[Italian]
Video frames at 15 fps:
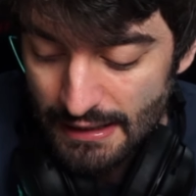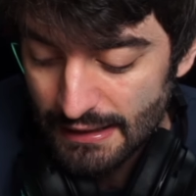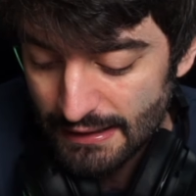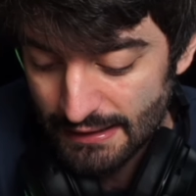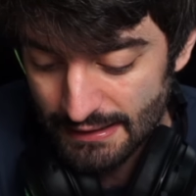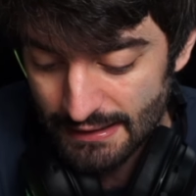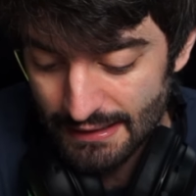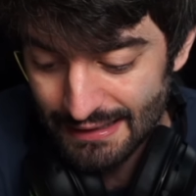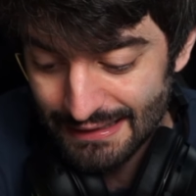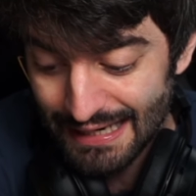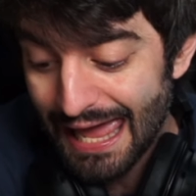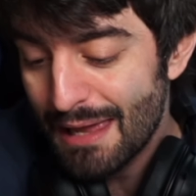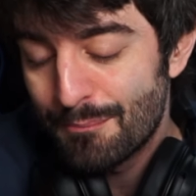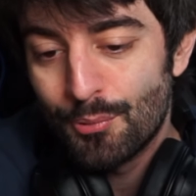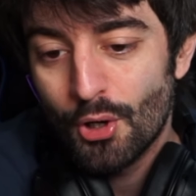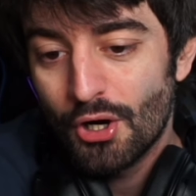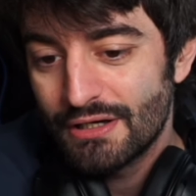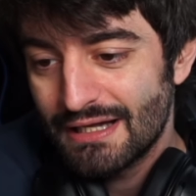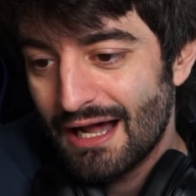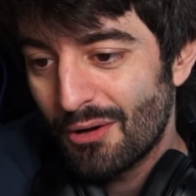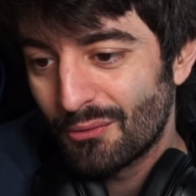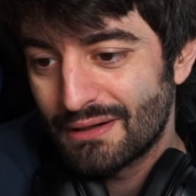Eh, lei
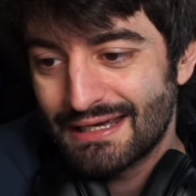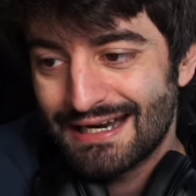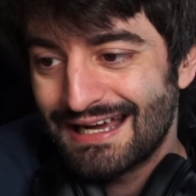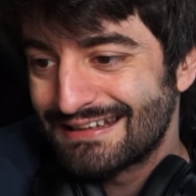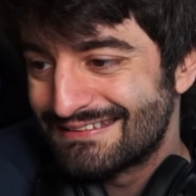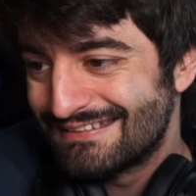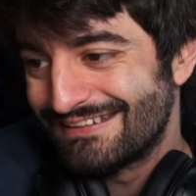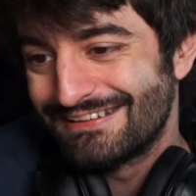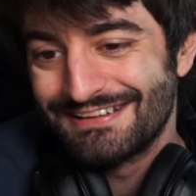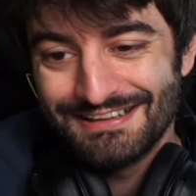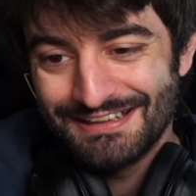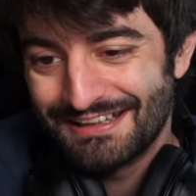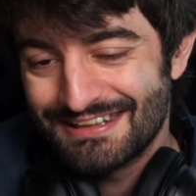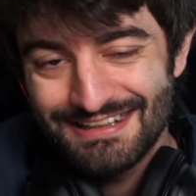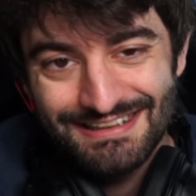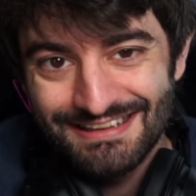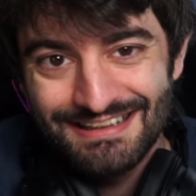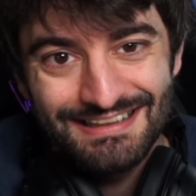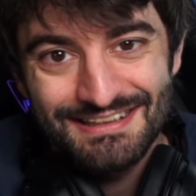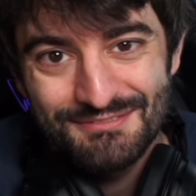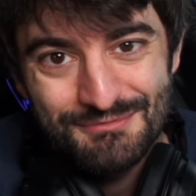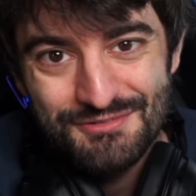poi ha un carattere
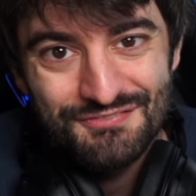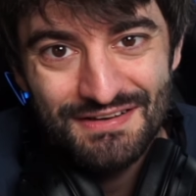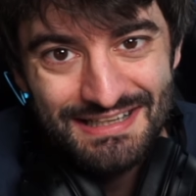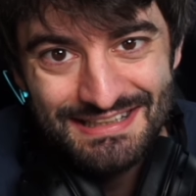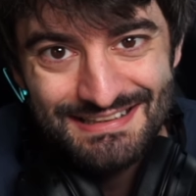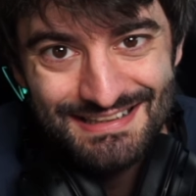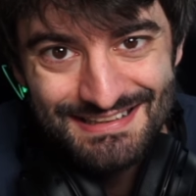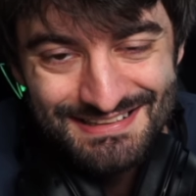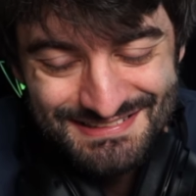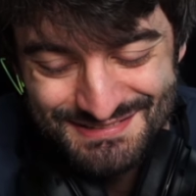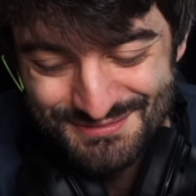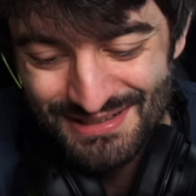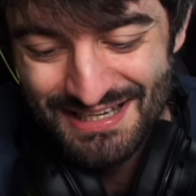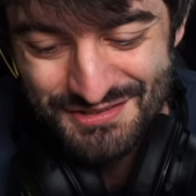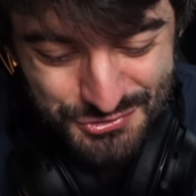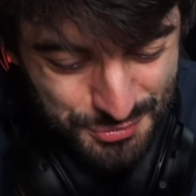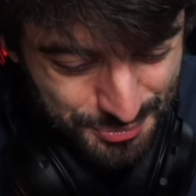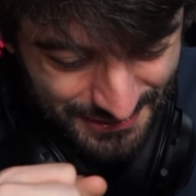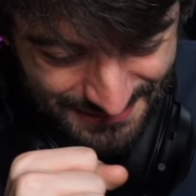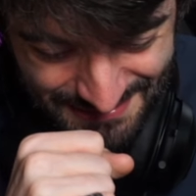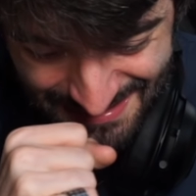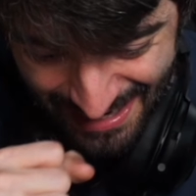che, che mi fa riderissimo, lei è
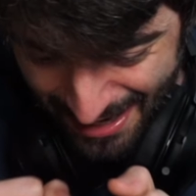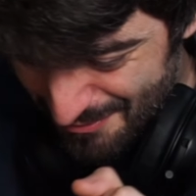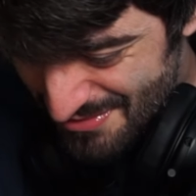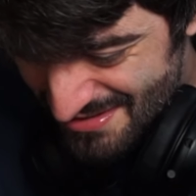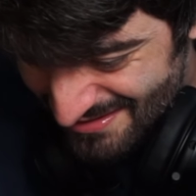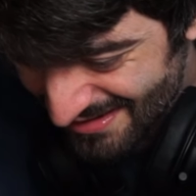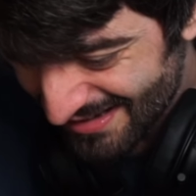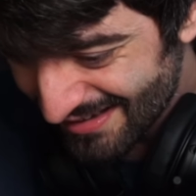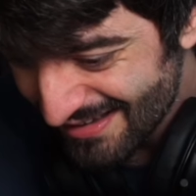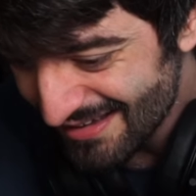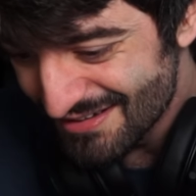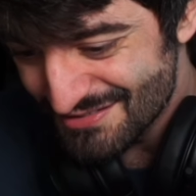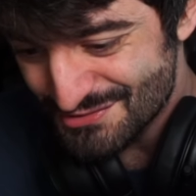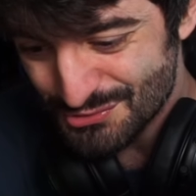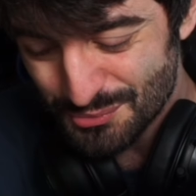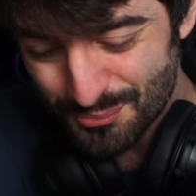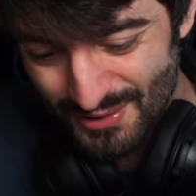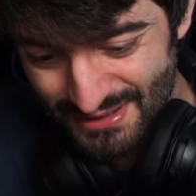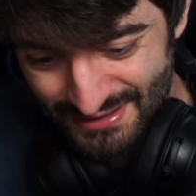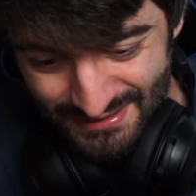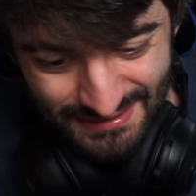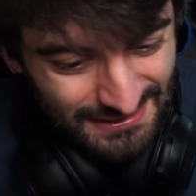super dinamica,
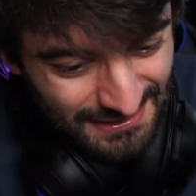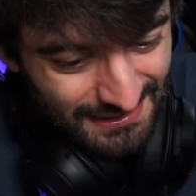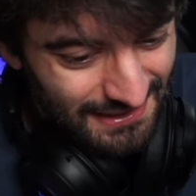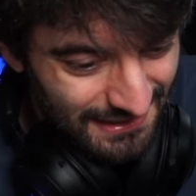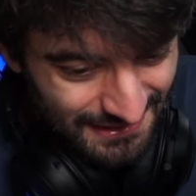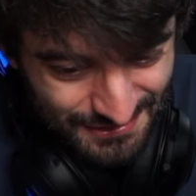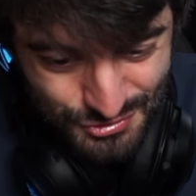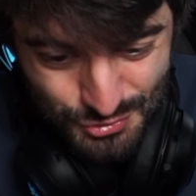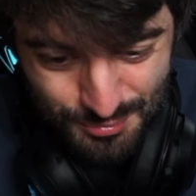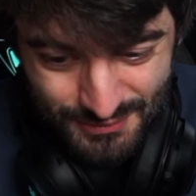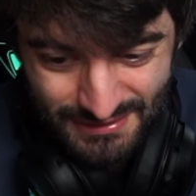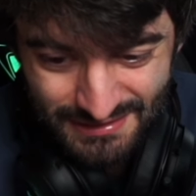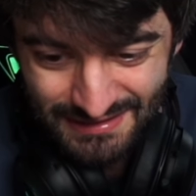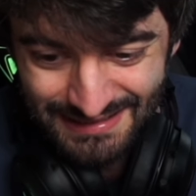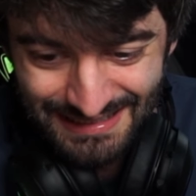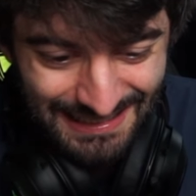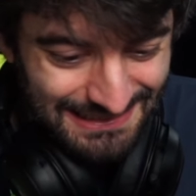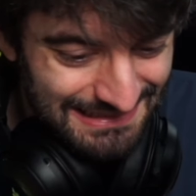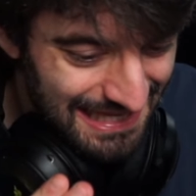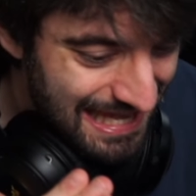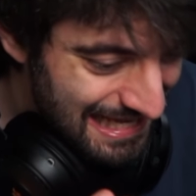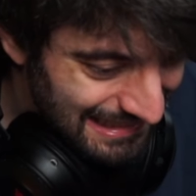super, eh, super
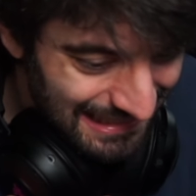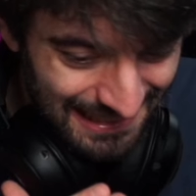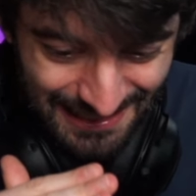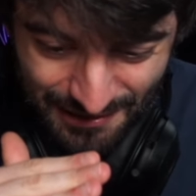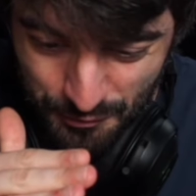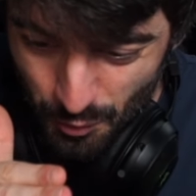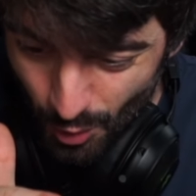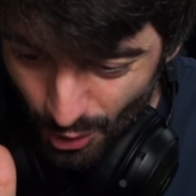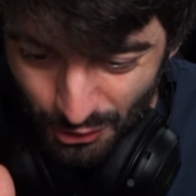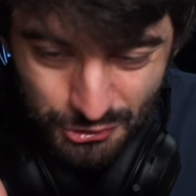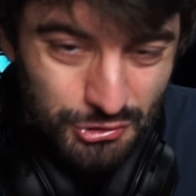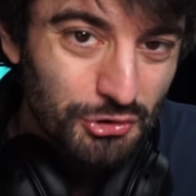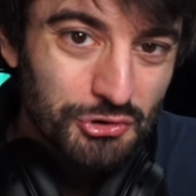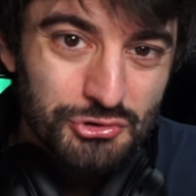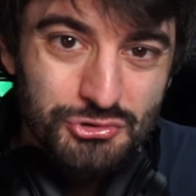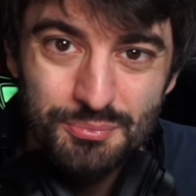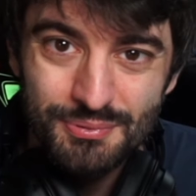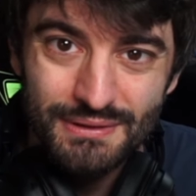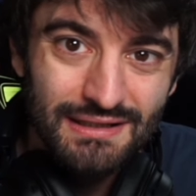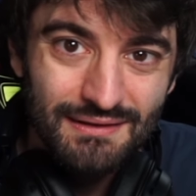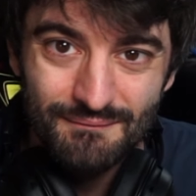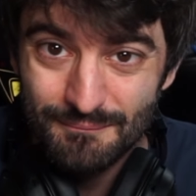karateca, nuoto,
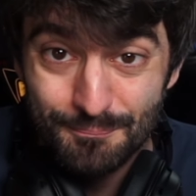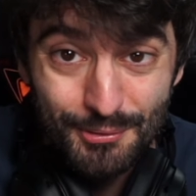super...